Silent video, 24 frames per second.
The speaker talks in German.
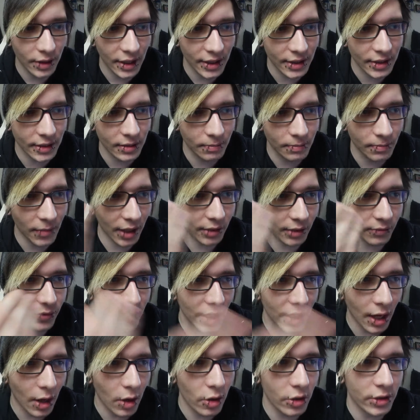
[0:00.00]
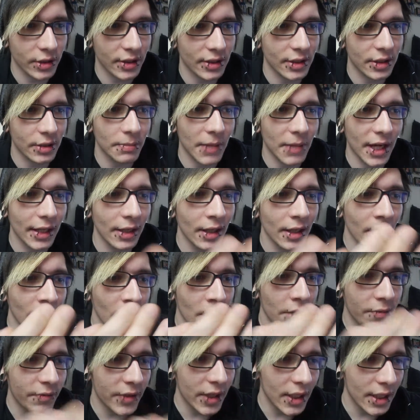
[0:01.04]
Das macht viel aus. Ich meine,
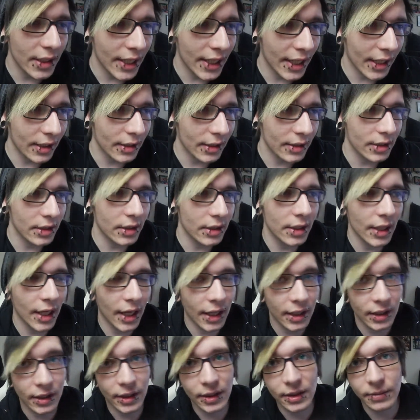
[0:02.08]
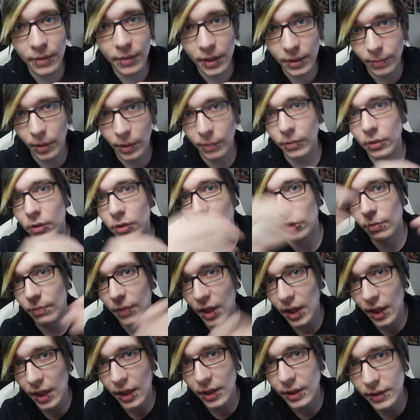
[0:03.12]
viele denken sich, ja, Let's Play machen wir aus
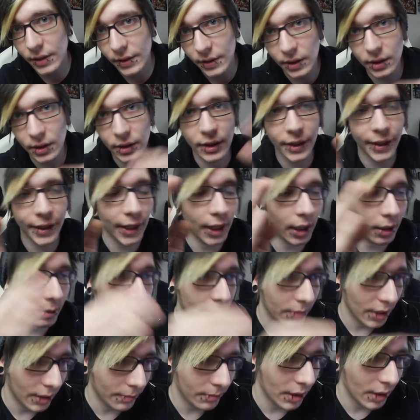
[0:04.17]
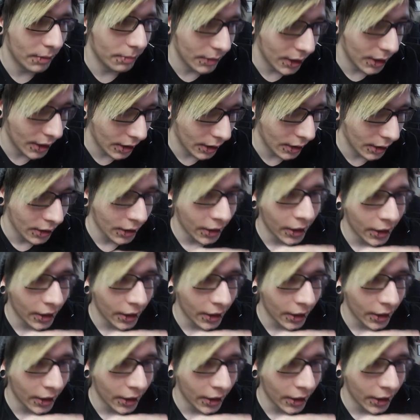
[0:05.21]
Spaß, hier, da, bla, bla, bla.